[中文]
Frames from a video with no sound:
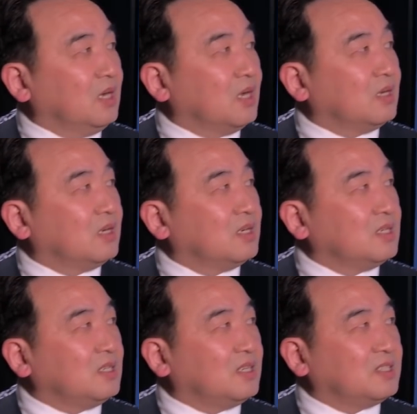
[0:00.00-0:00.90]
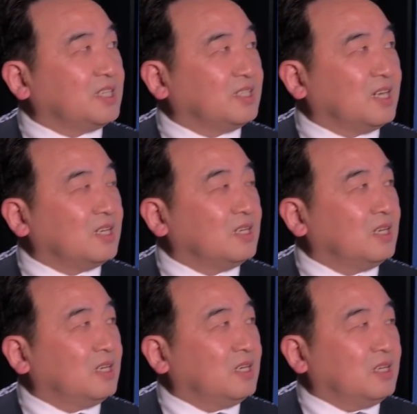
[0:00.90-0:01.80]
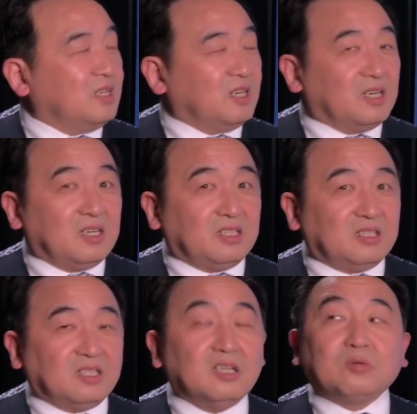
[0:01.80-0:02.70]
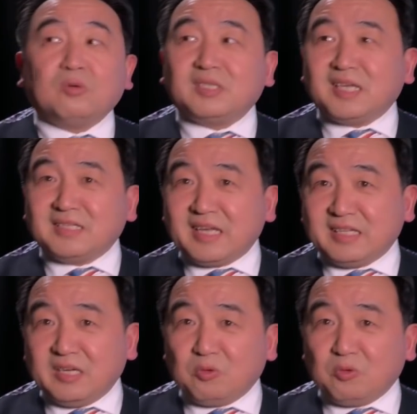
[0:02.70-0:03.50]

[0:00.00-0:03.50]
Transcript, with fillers: 的啊。而而且呢，呃，德国现在也